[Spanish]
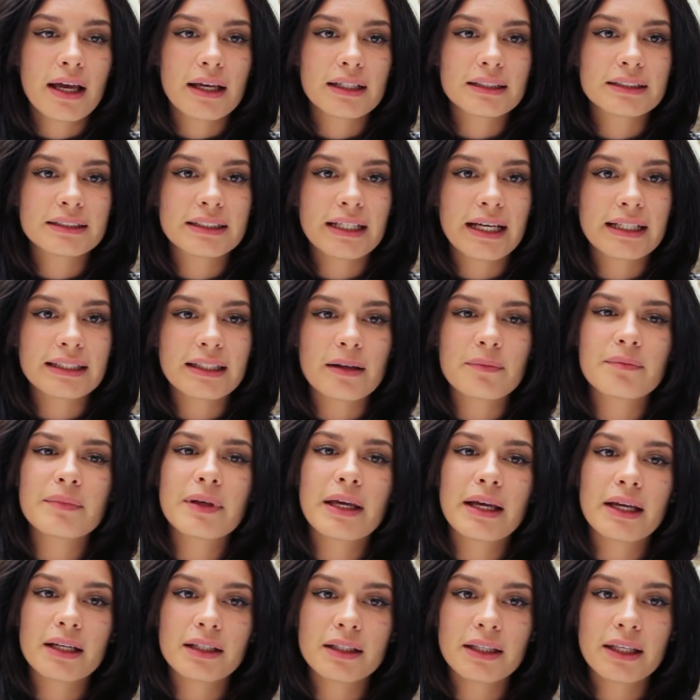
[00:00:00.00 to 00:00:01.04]
sea
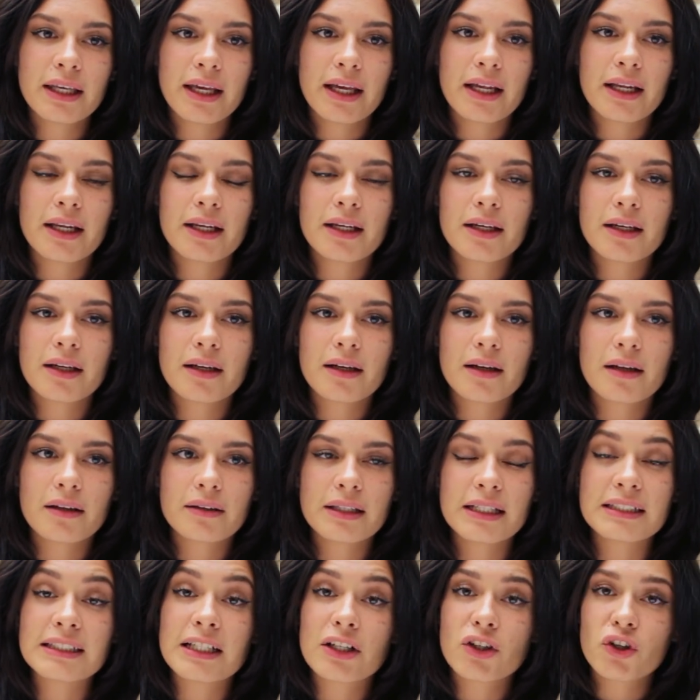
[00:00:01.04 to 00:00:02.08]
también quien
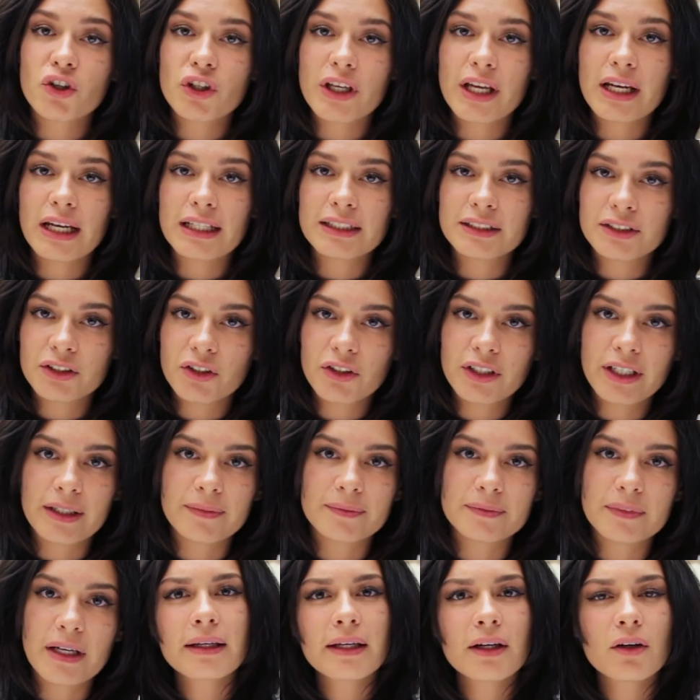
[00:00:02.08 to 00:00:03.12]
desarrolle la historia.
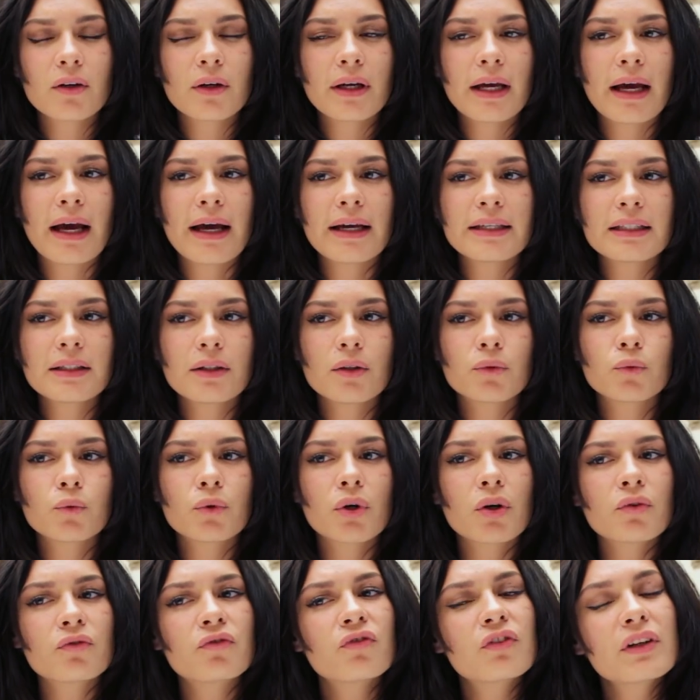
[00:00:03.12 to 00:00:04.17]
Creo que hay un
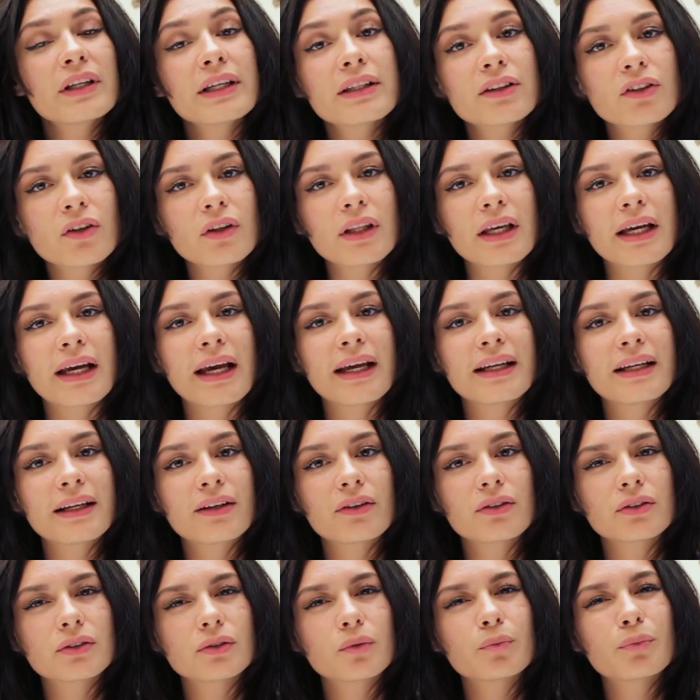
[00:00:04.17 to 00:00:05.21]
conflicto de
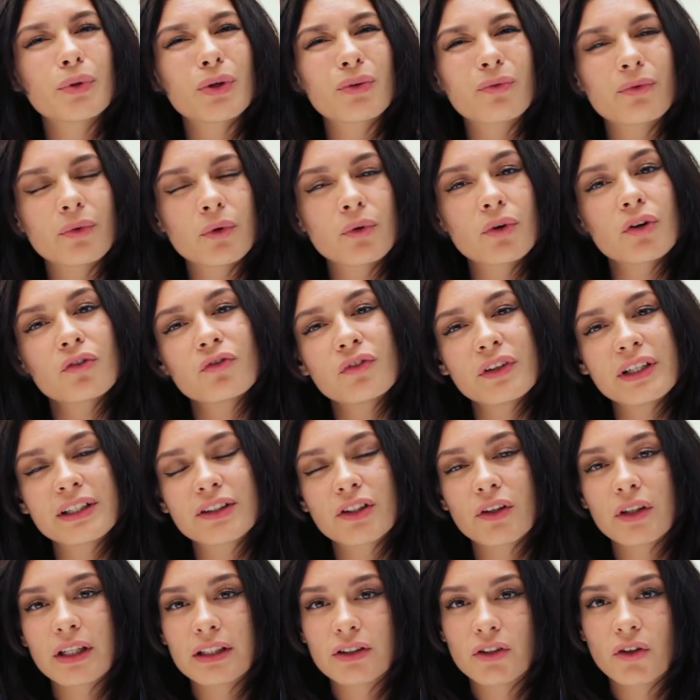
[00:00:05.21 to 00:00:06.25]
géneros, un,
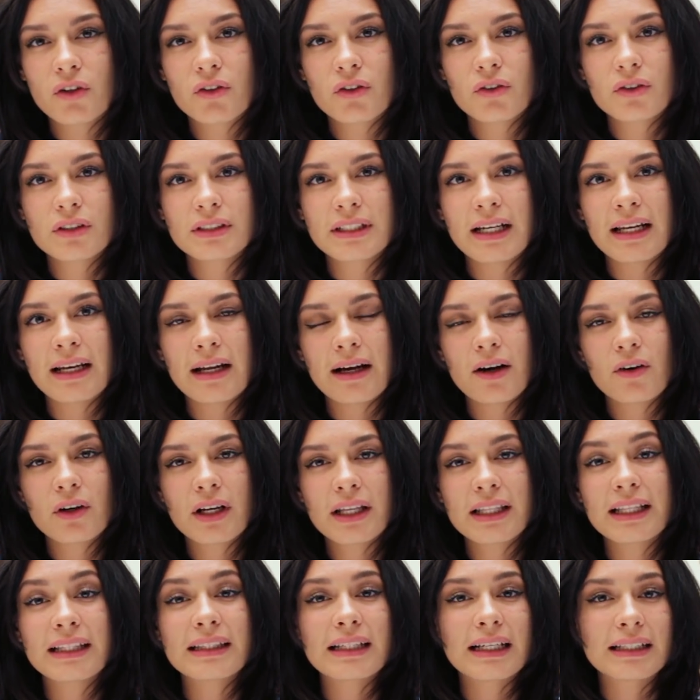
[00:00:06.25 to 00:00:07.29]
conflicto de tonos a la
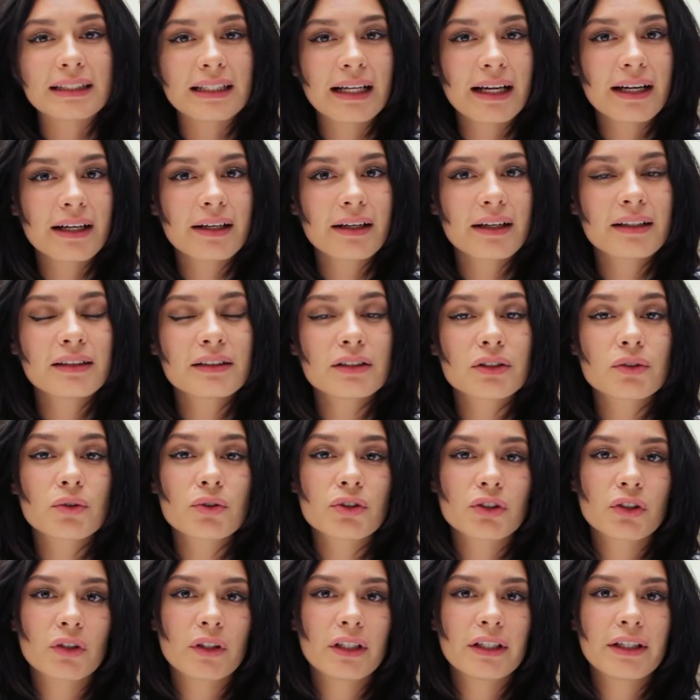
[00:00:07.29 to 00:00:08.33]
hora de tratar el
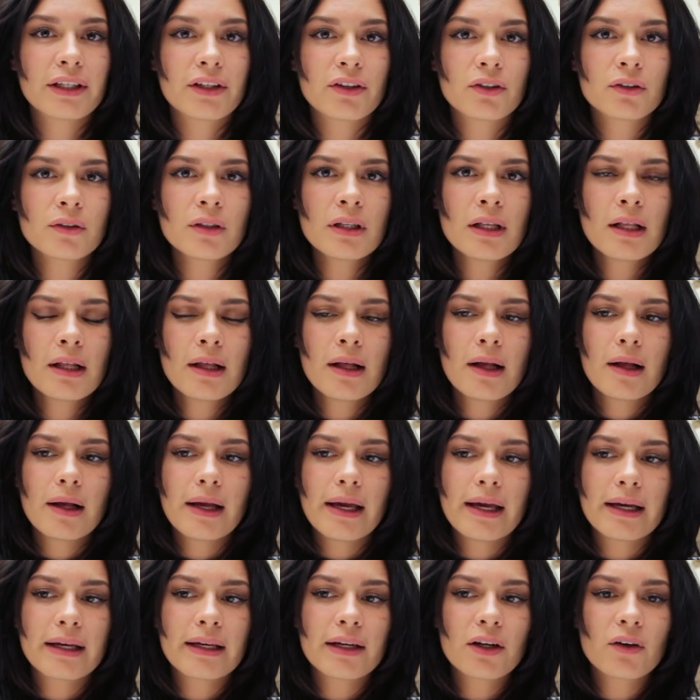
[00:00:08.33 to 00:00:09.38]
discurso del guión.
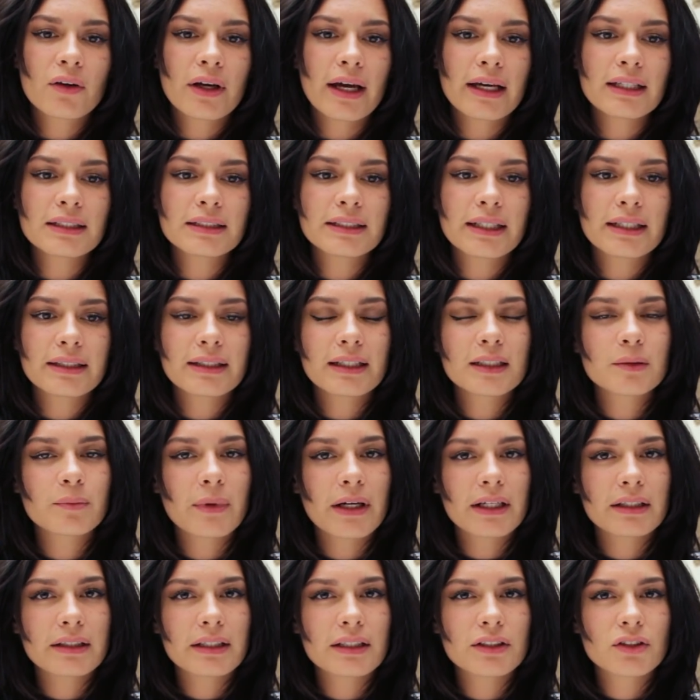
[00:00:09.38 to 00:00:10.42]
Eh, creo que hay ciertas
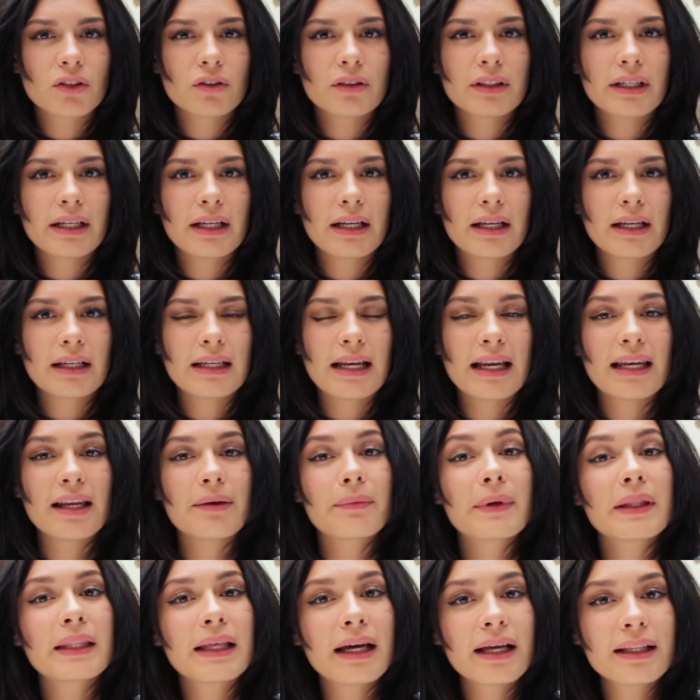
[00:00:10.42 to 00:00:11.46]
partes donde la
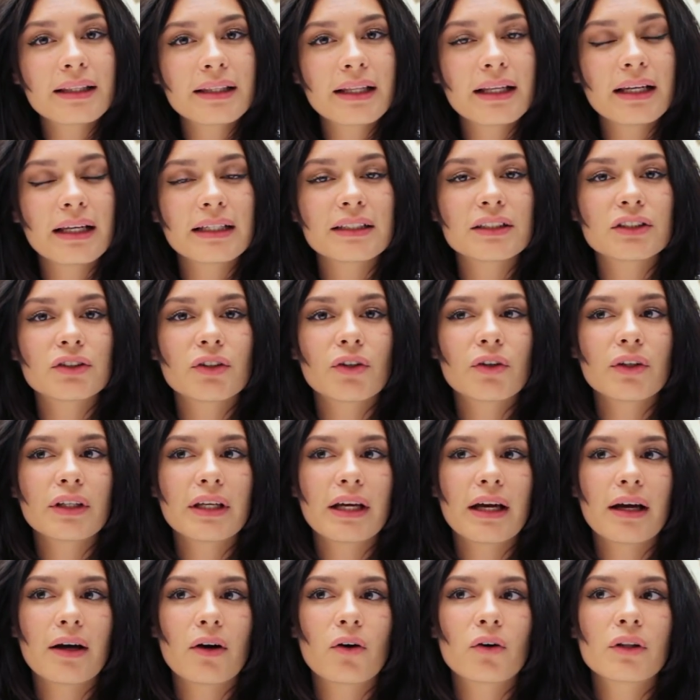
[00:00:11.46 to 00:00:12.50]
levedad de la
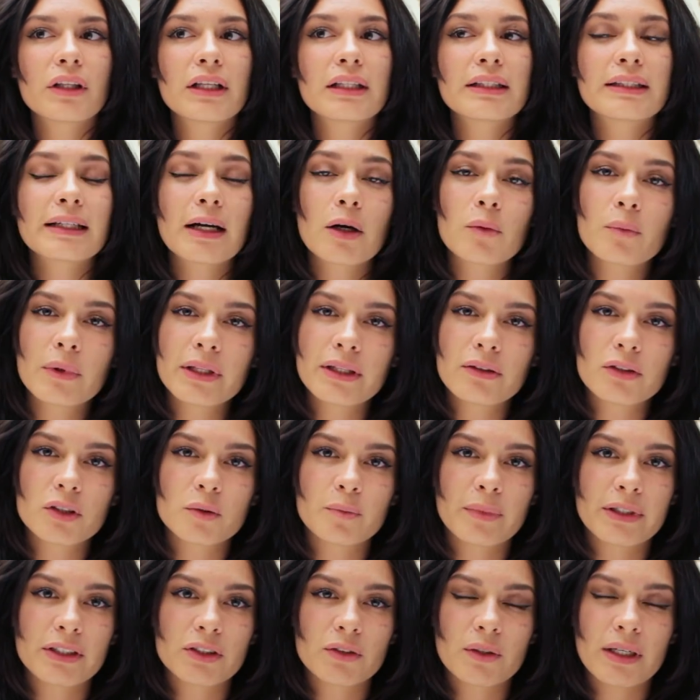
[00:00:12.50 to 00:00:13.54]
historia o del trauma de los
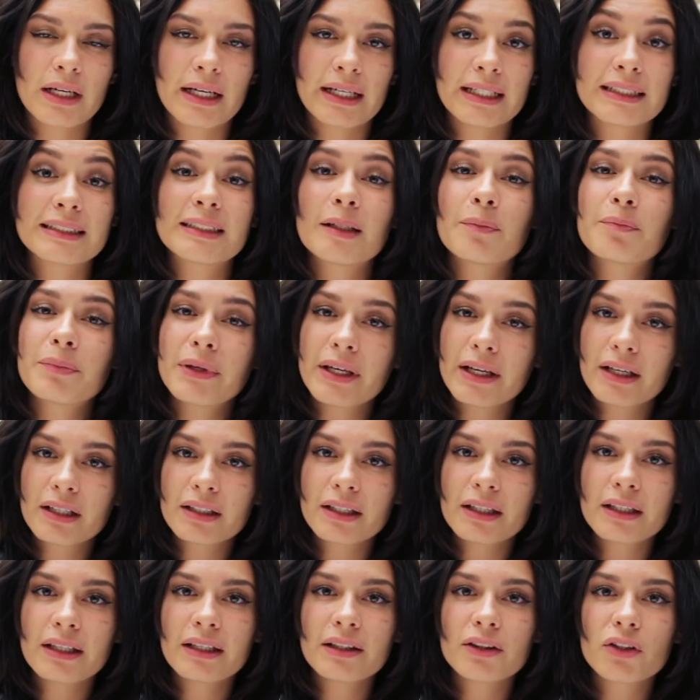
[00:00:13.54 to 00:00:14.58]
personajes se
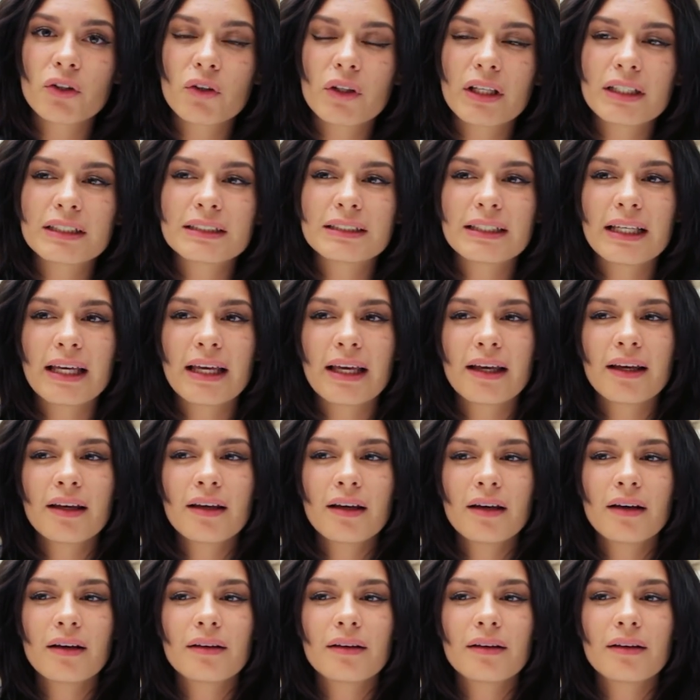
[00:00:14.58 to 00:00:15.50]
pierde dentro de este